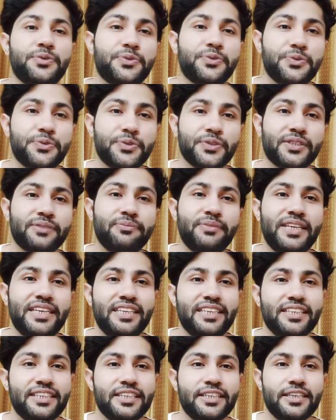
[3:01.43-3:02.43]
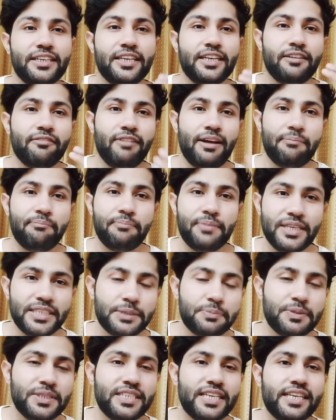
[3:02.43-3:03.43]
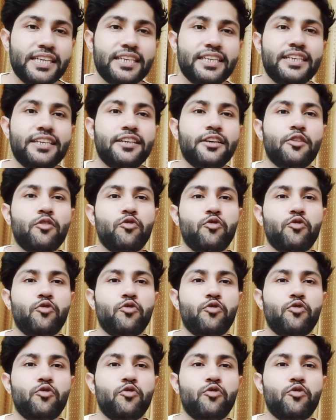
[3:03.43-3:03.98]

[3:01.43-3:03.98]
उसमें वेब पेज पे जाएंगे